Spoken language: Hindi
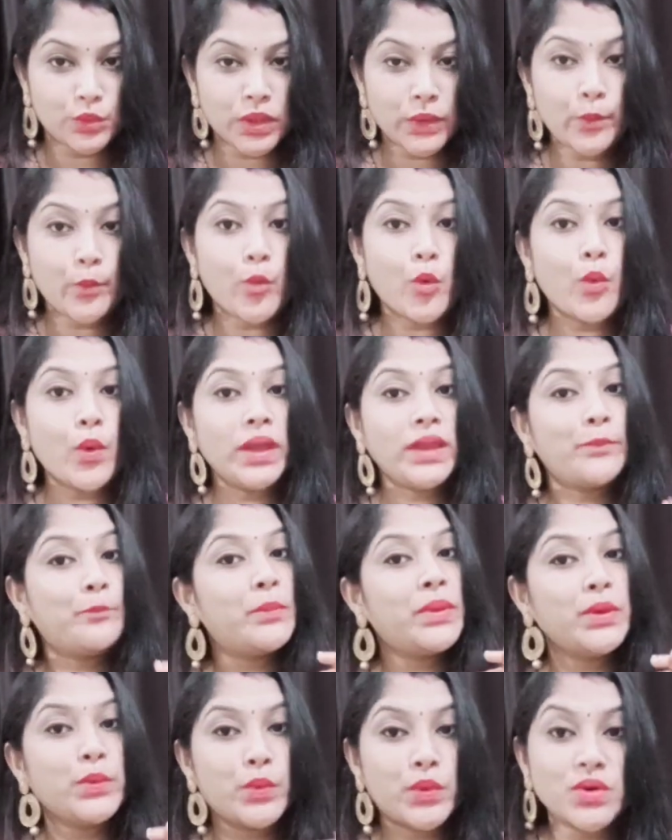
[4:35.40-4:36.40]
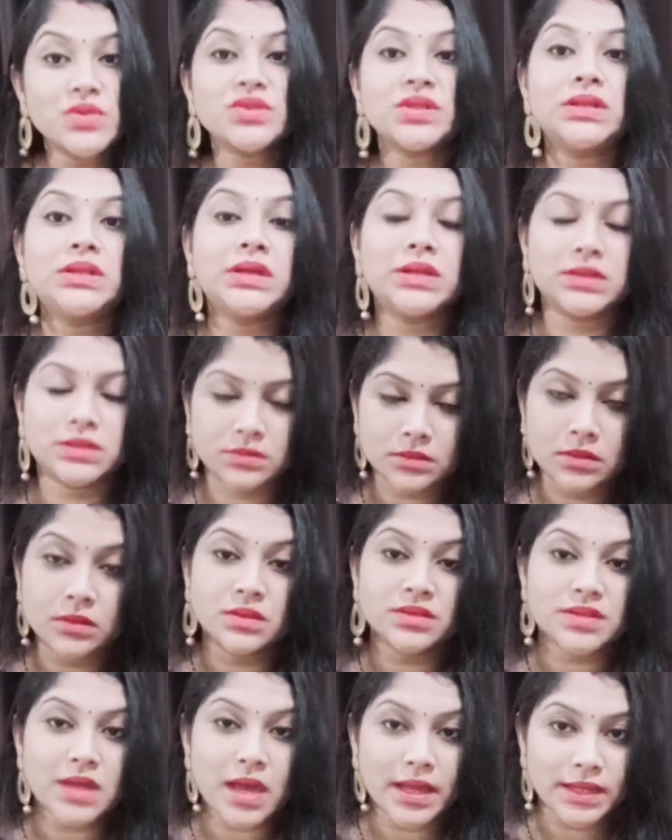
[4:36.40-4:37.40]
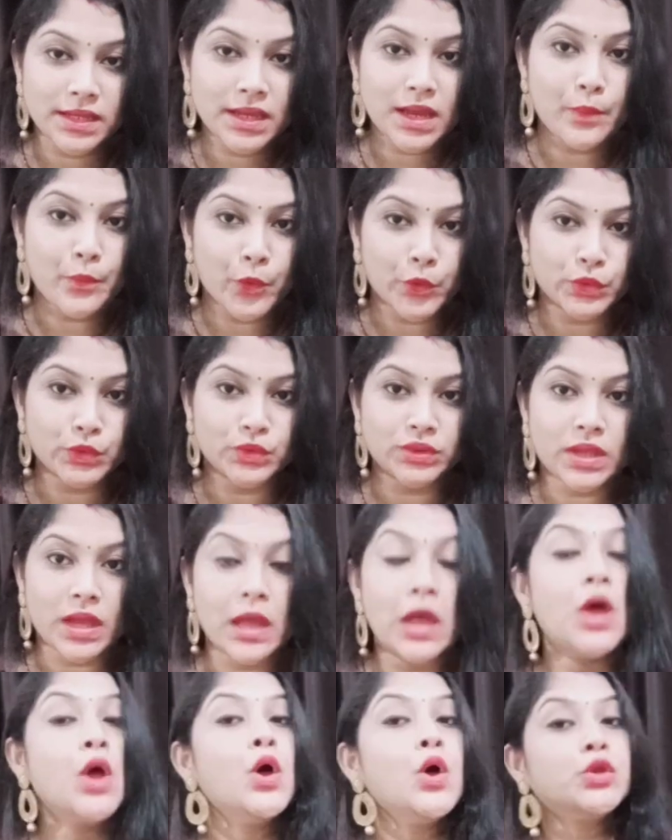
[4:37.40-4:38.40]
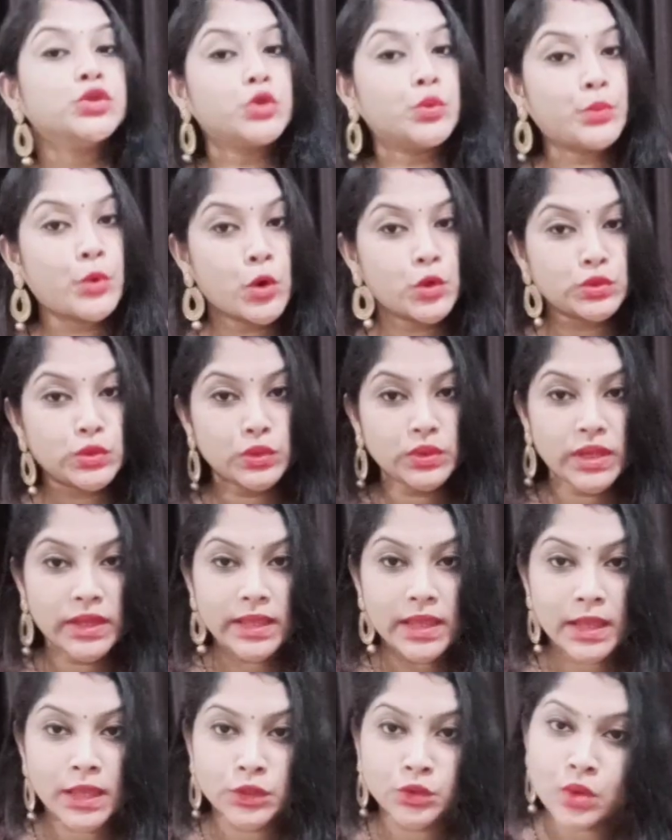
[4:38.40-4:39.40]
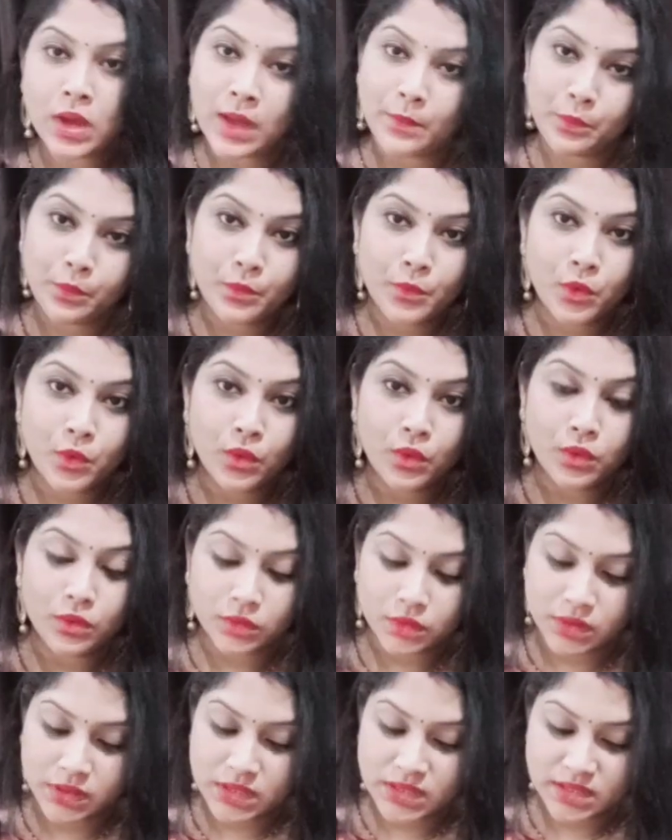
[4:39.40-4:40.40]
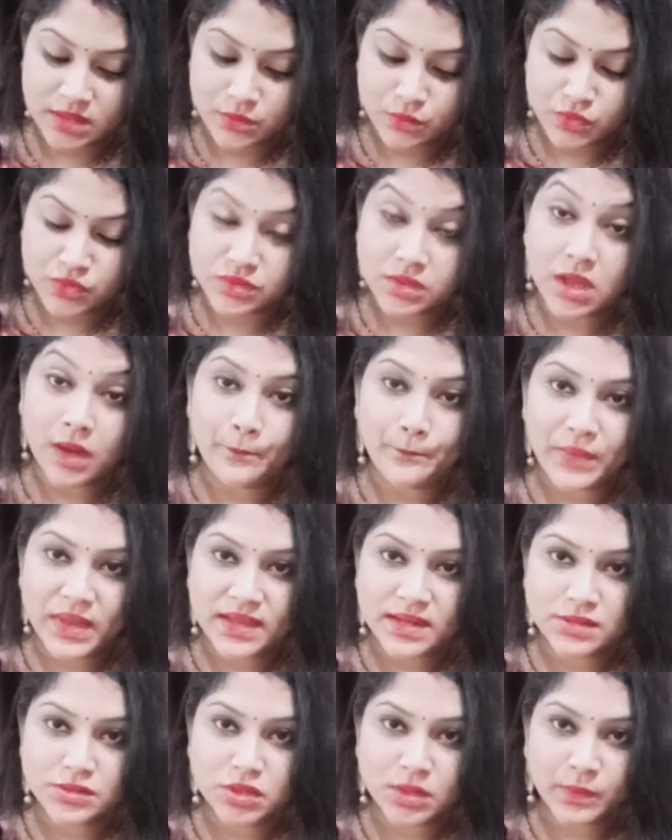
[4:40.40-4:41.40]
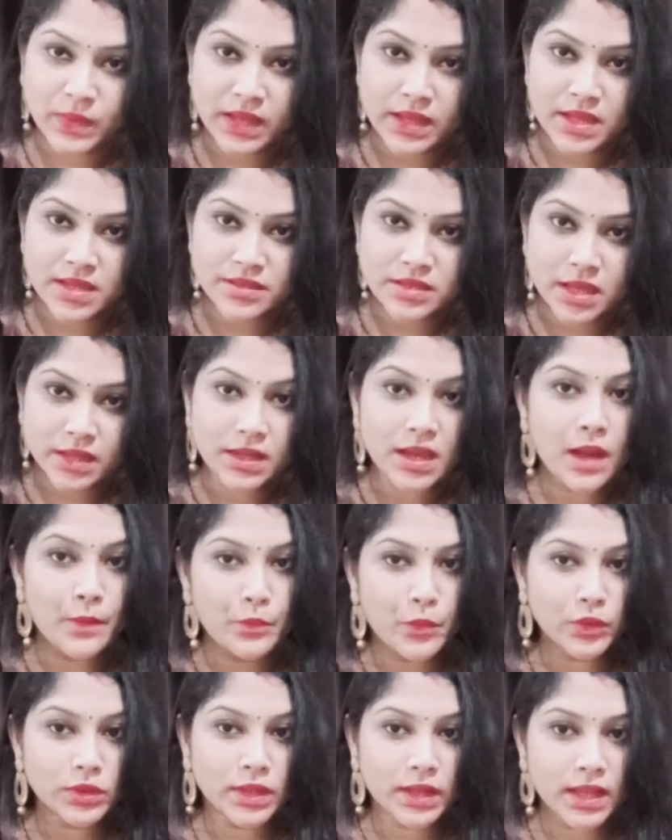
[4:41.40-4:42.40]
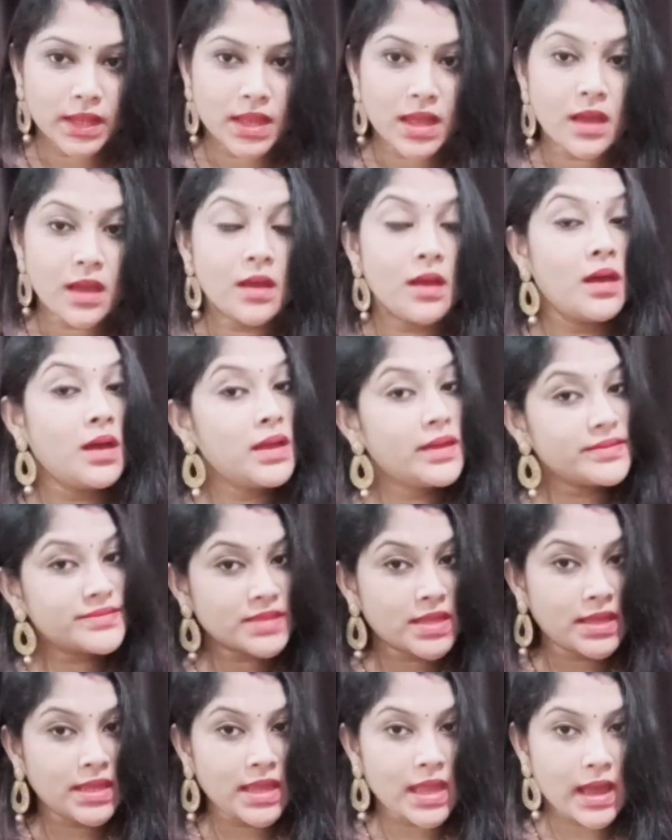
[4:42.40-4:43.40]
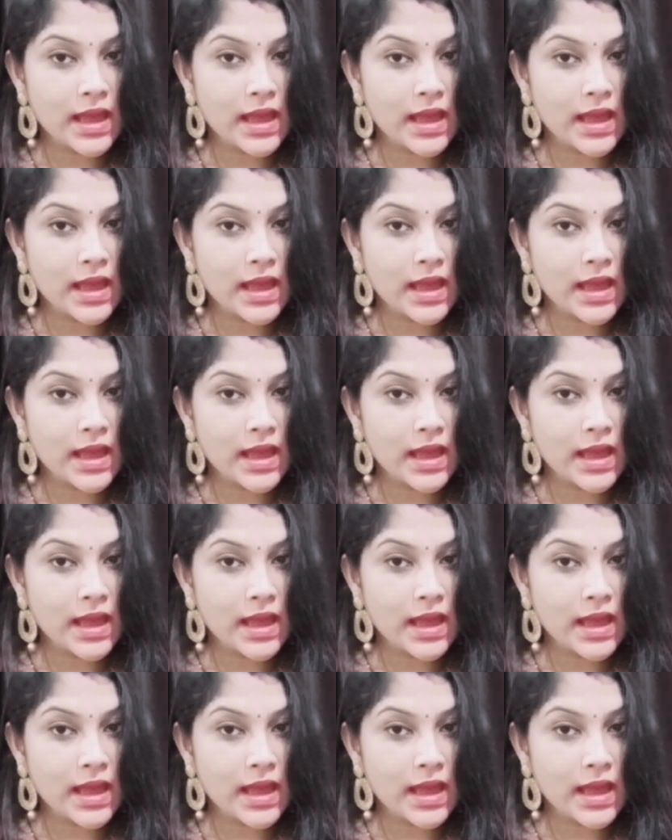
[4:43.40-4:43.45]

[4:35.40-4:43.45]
दूंगी वो एक प्योर सिल्क साड़ी का फोटो था तो फोटो देखेंगे तो आपको ये उस कंपेरिजन में ये साड़ी आपको लगेगा सही